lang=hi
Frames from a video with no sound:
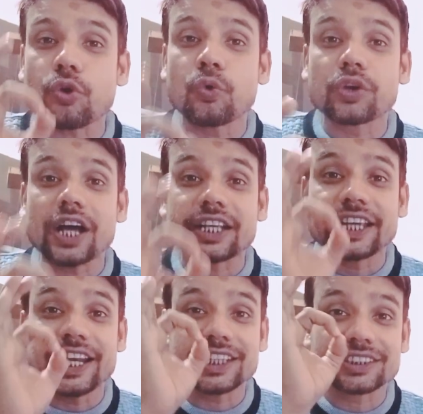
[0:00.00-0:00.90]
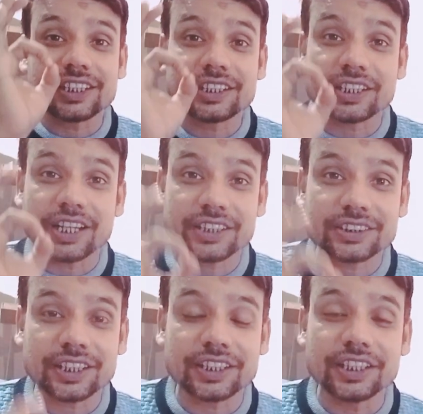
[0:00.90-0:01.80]
करोड़ का कलेक्शन कर
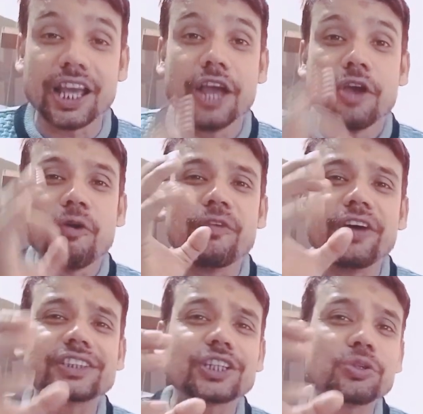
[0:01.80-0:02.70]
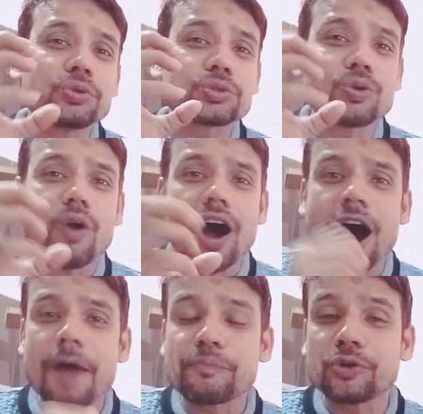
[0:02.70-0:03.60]
सकती है वैसे दोस्तों
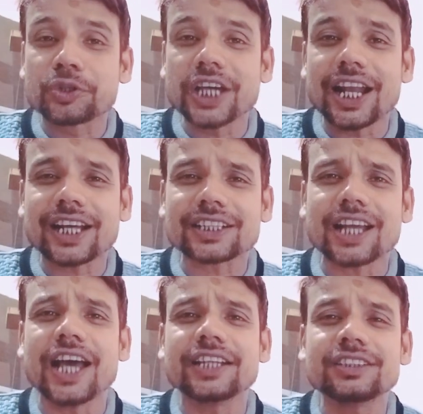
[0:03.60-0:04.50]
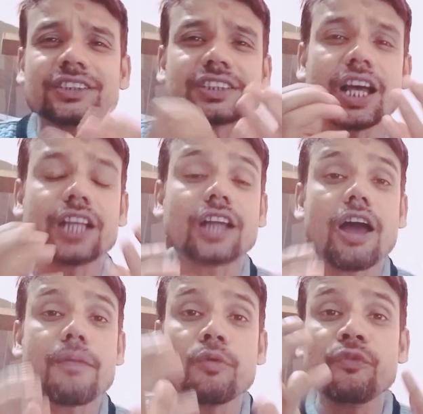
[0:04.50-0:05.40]
आपको क्या लगता है कि
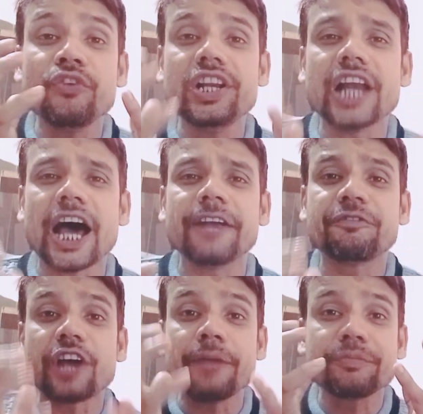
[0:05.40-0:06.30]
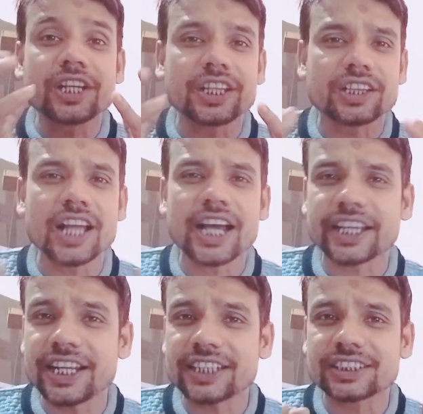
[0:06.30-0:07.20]
सैतान मूवी लाइफ टाइम कितना
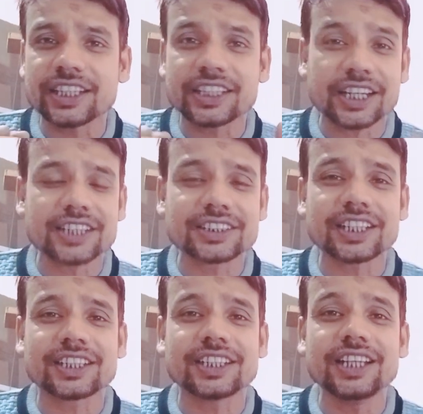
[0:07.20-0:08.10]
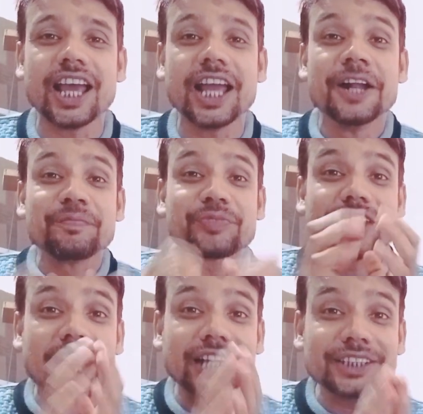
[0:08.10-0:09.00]
कलेक्शन कर सकती है
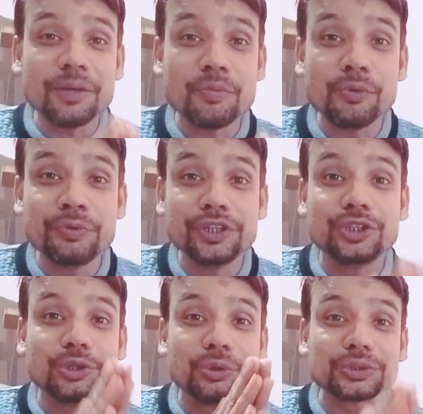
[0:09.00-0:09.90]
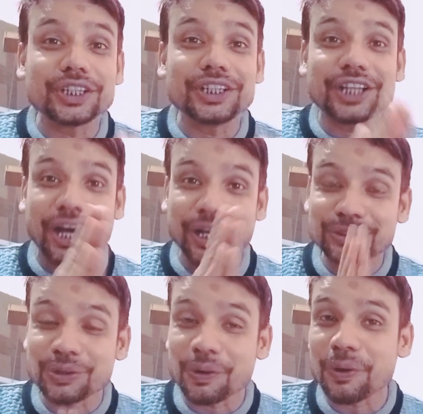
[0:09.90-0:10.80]
क्या ये मूवी दो से ढाई
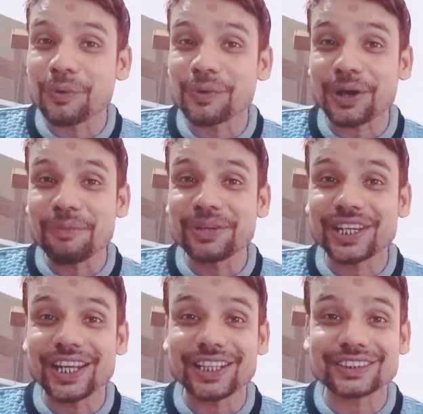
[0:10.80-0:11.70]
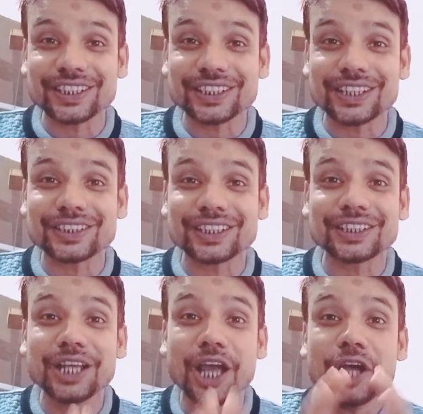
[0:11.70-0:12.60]
सौ करोड़ का भी कलेक्शन कर
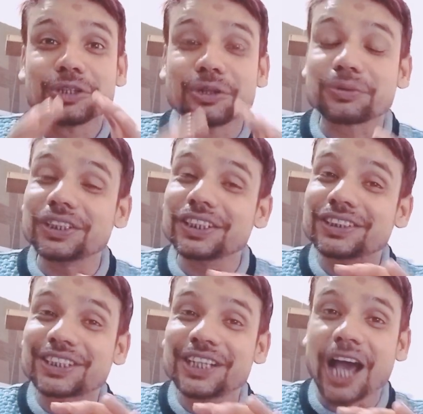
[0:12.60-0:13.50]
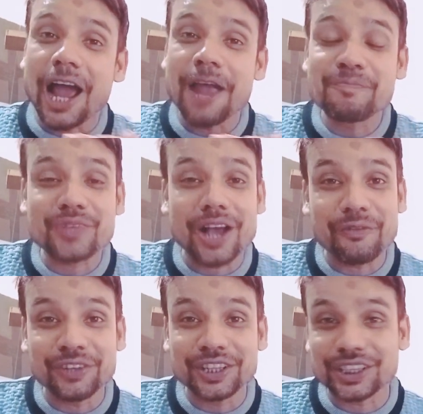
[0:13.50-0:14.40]
सकती है क्योंकि इसकी हाइप
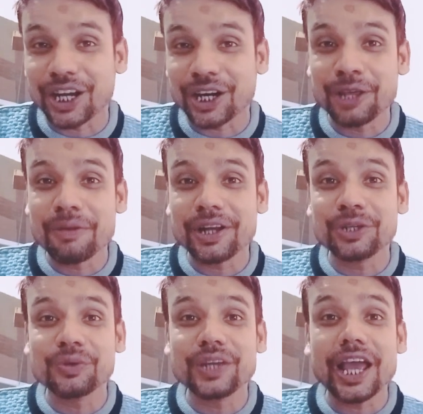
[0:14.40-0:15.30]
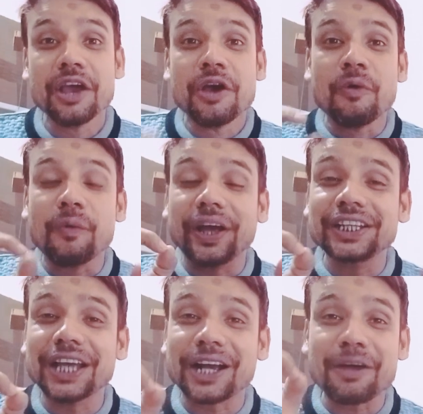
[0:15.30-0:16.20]
काफ़ी तगड़ी बनी हुई है
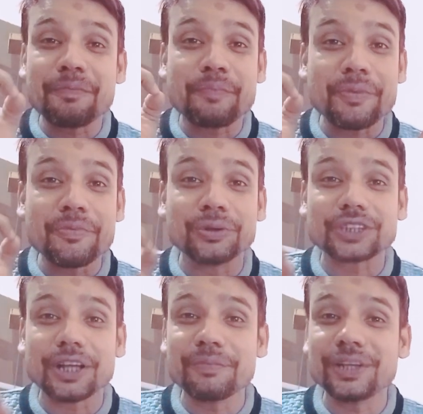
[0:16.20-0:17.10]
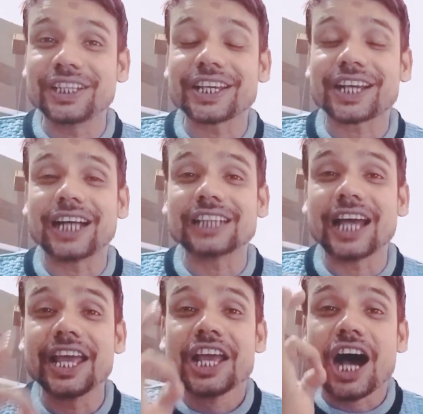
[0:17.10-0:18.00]
वहीं अगर प्रमोशन में देखा
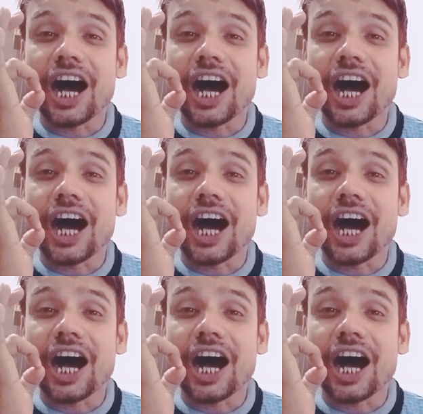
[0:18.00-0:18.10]
जाए